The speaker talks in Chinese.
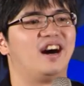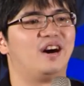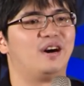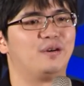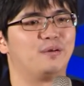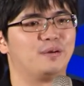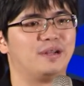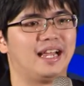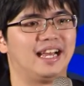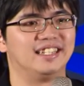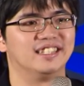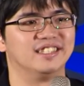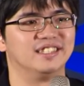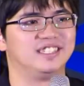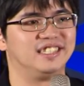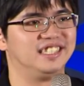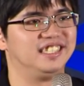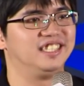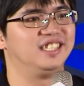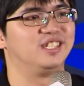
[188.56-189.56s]
后未来的
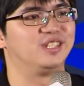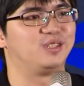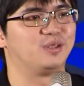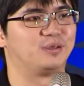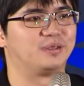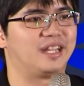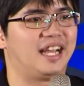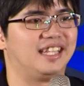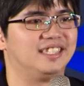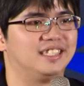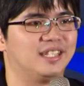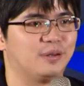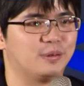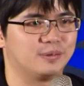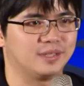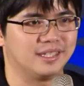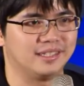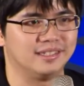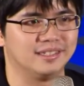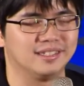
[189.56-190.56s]
经济的重担在我
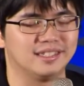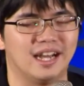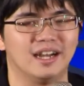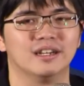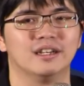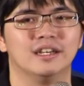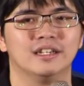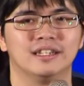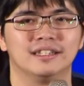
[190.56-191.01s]
身上。